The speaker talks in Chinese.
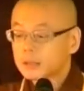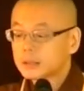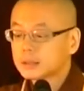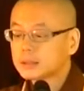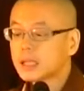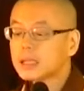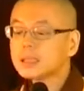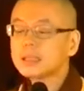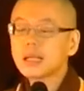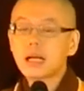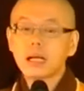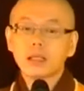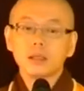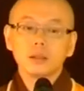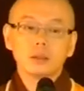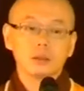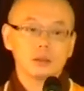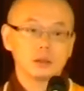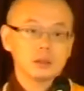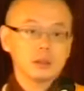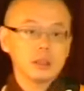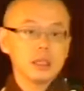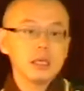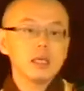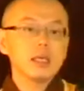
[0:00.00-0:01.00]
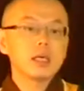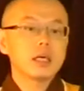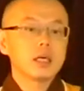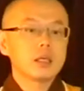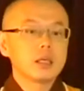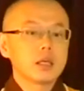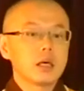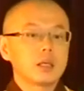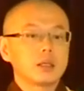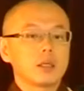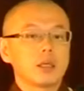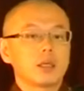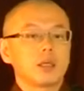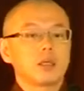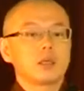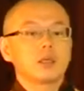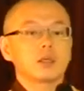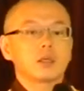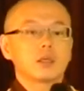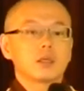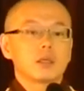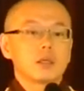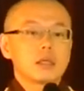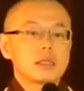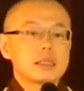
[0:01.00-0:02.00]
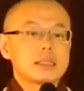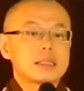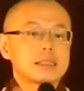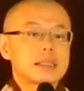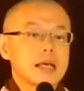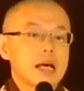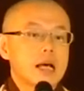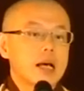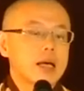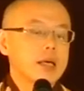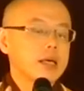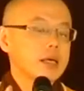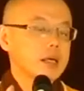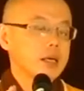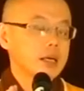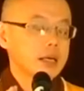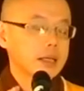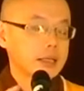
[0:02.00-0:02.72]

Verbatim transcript: 当然，你可能呢，在。